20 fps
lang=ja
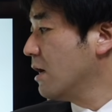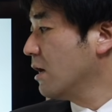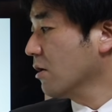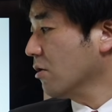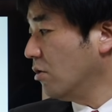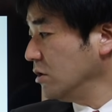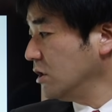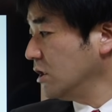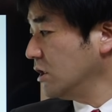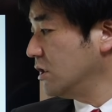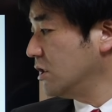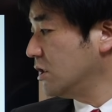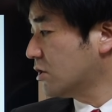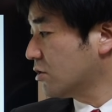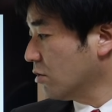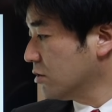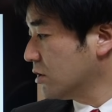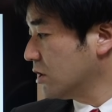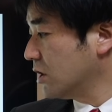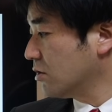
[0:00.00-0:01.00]
個人に
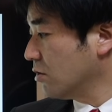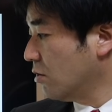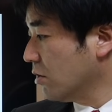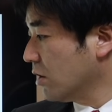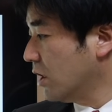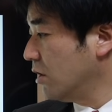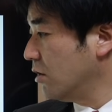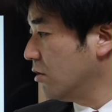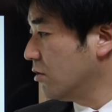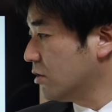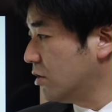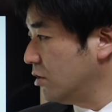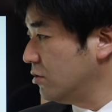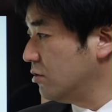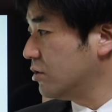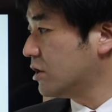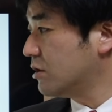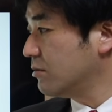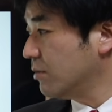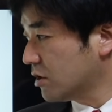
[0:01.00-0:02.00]
直接お金を給
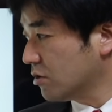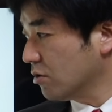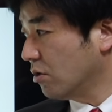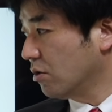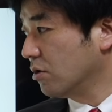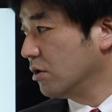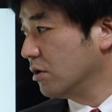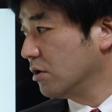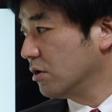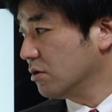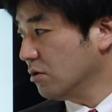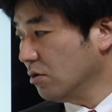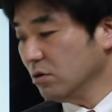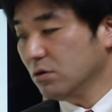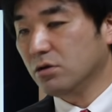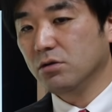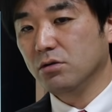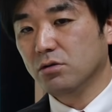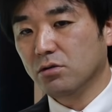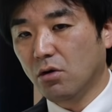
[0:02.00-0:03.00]
付しましょう。
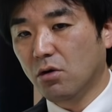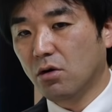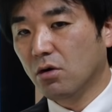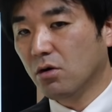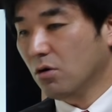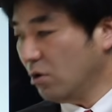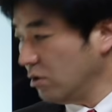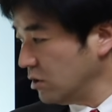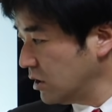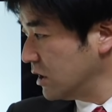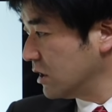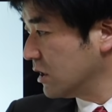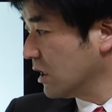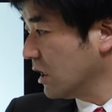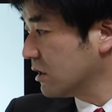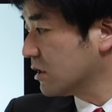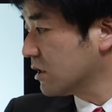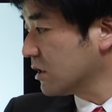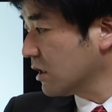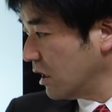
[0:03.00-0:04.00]
そうすると、個人
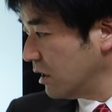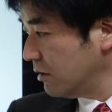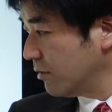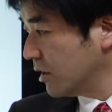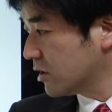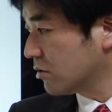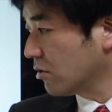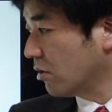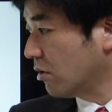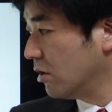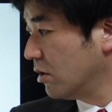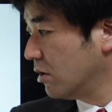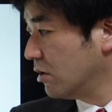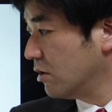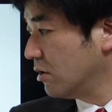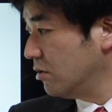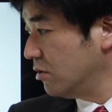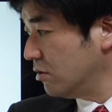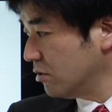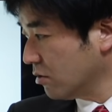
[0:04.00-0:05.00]
が使いますと
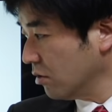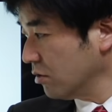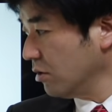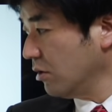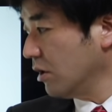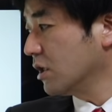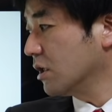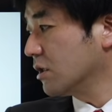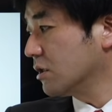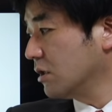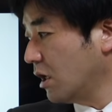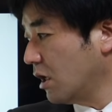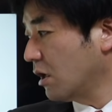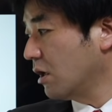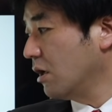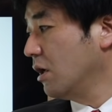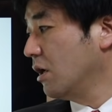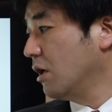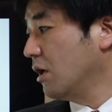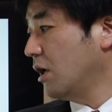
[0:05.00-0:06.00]
いうことはです
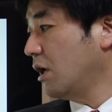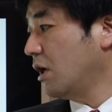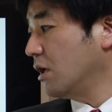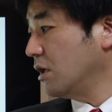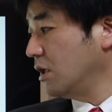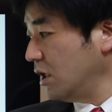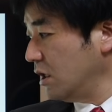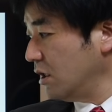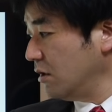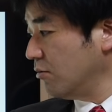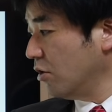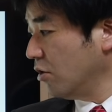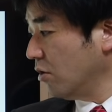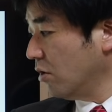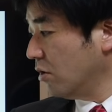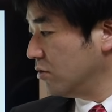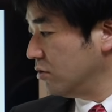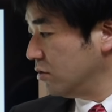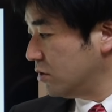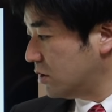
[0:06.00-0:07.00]
ね、えー、いいも
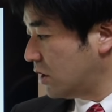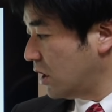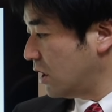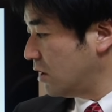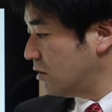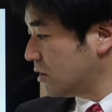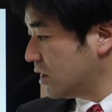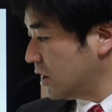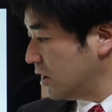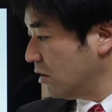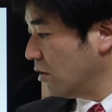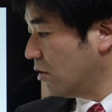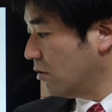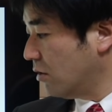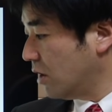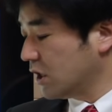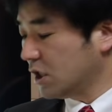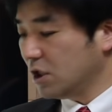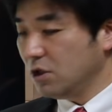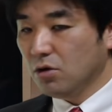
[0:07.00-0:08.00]
のを売っている企業
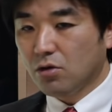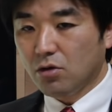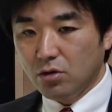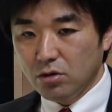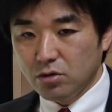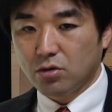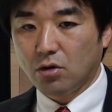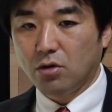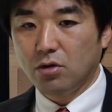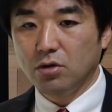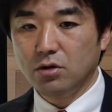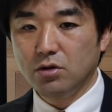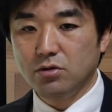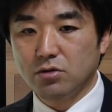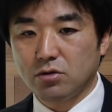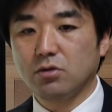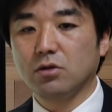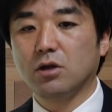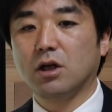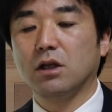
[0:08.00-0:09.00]
は生き残るとい
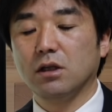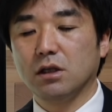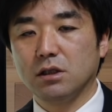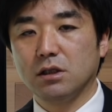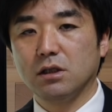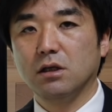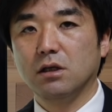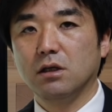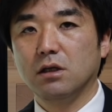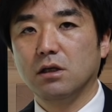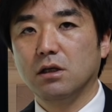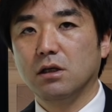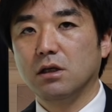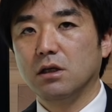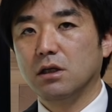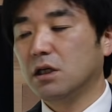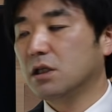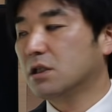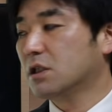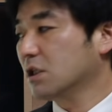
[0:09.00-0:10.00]
うことなんです。
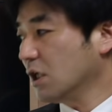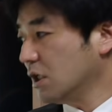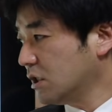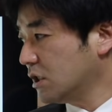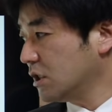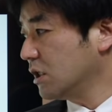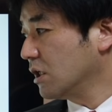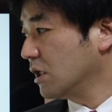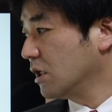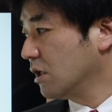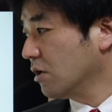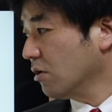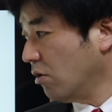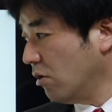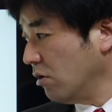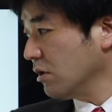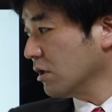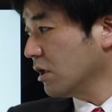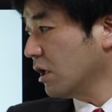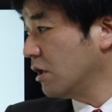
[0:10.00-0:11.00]
えー、しかし、
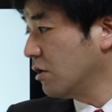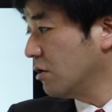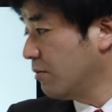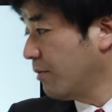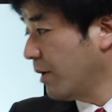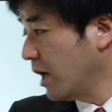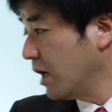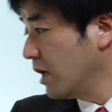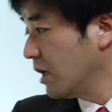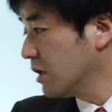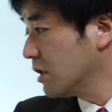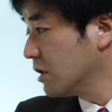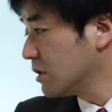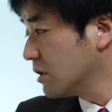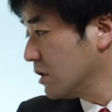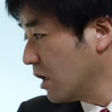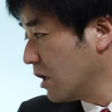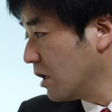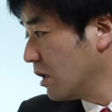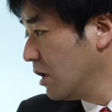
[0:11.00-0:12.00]
今回の場合はで
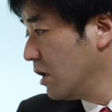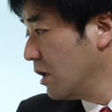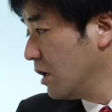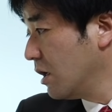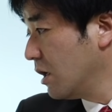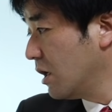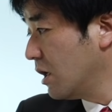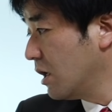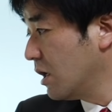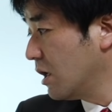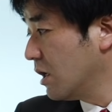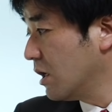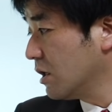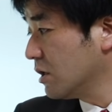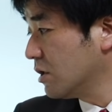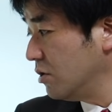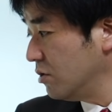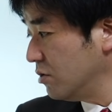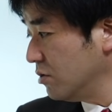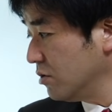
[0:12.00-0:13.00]
すね、
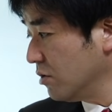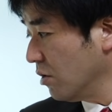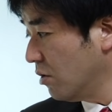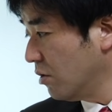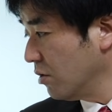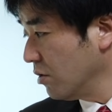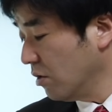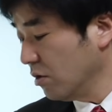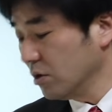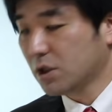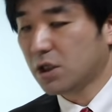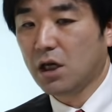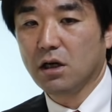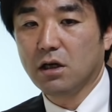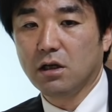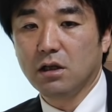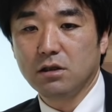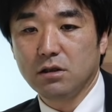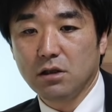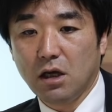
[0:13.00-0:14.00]
えー、休業要請
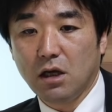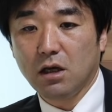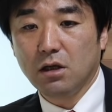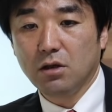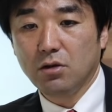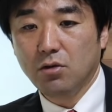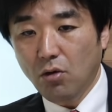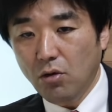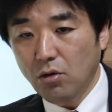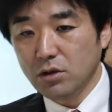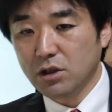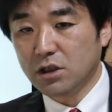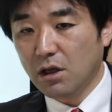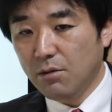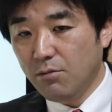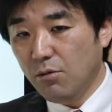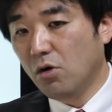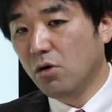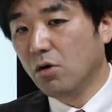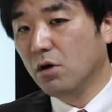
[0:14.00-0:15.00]
がですね、どうし
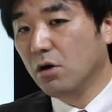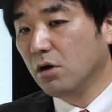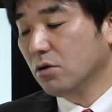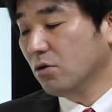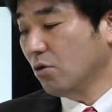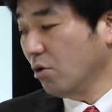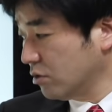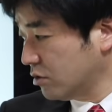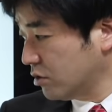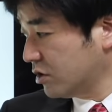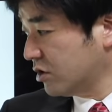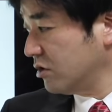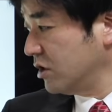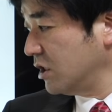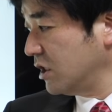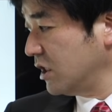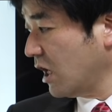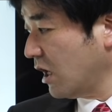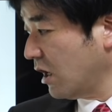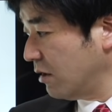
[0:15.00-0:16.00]
ても特殊
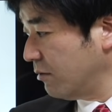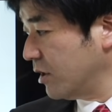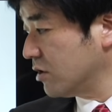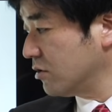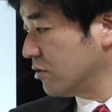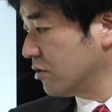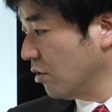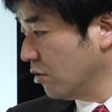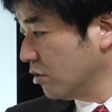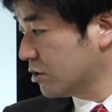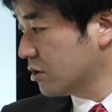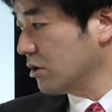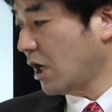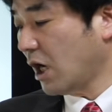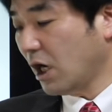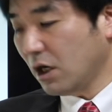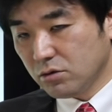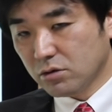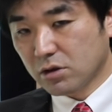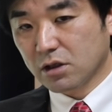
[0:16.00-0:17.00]
に長引く業種
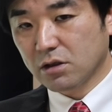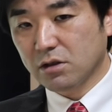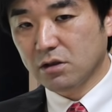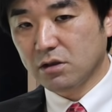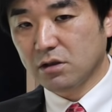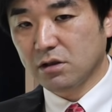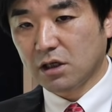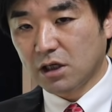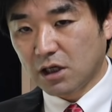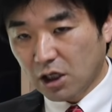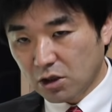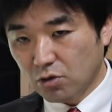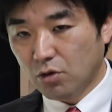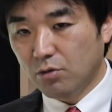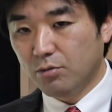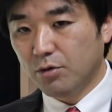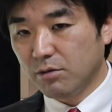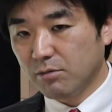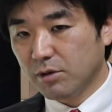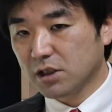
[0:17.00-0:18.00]
があるかと
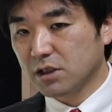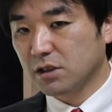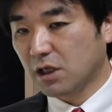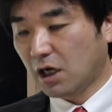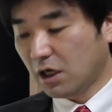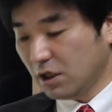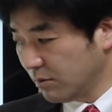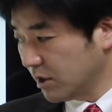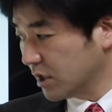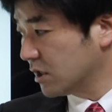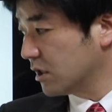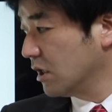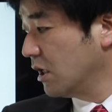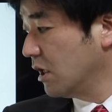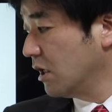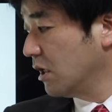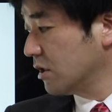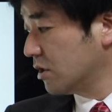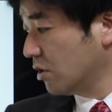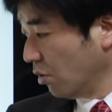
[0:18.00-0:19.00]
思います。あります。
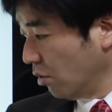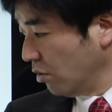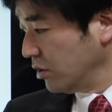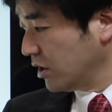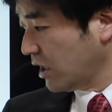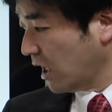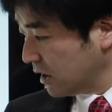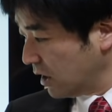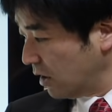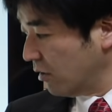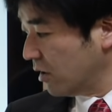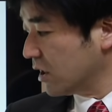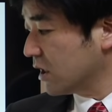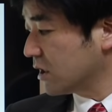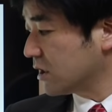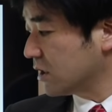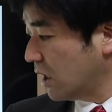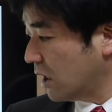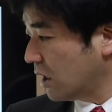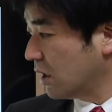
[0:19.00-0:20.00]
そこだけは
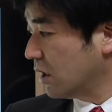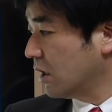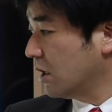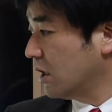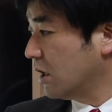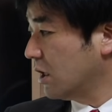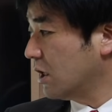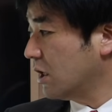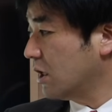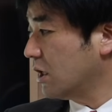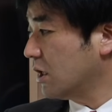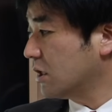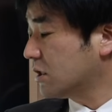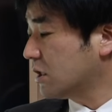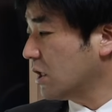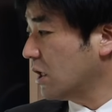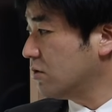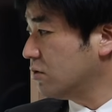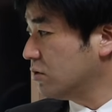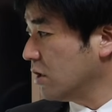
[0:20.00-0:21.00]
ですね、えー、
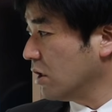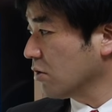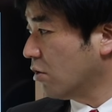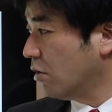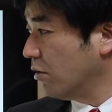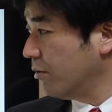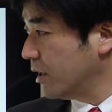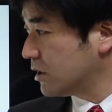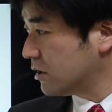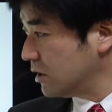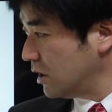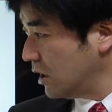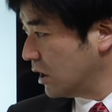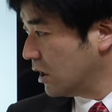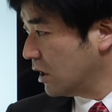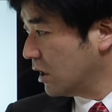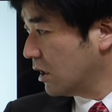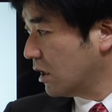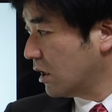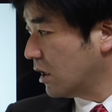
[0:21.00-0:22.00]
政府が個別
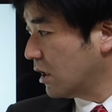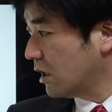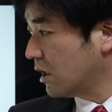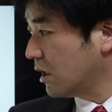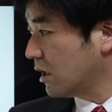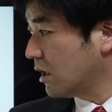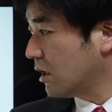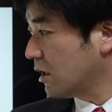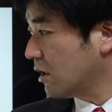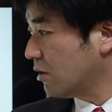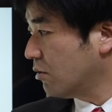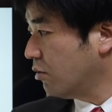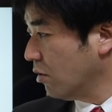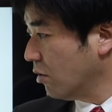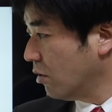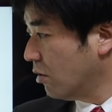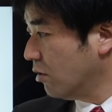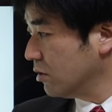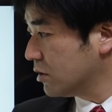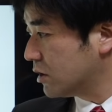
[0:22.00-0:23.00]
に、えー、
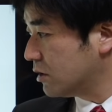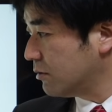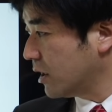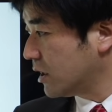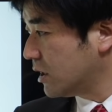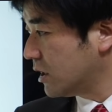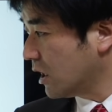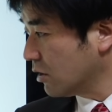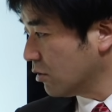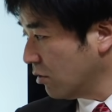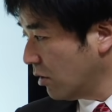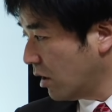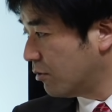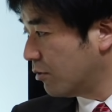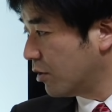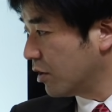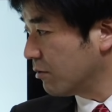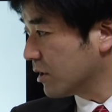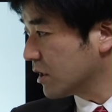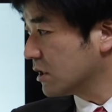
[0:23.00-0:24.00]
フォローをすべきだとは
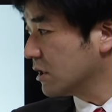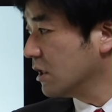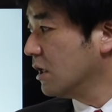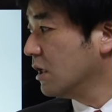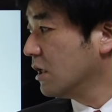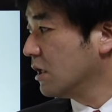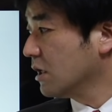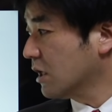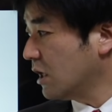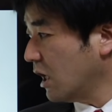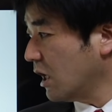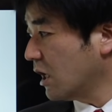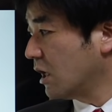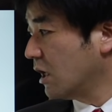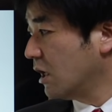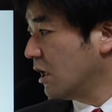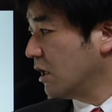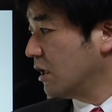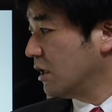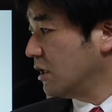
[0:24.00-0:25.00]
思います。
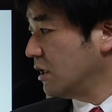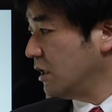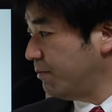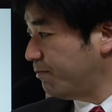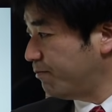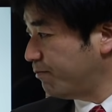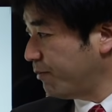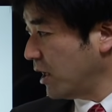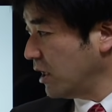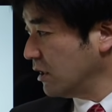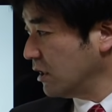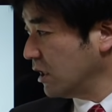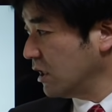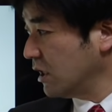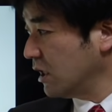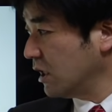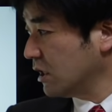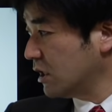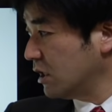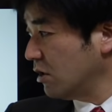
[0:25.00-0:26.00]
が、一般
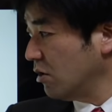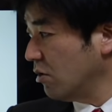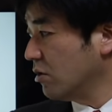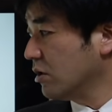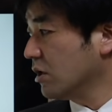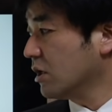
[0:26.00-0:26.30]
的な企業に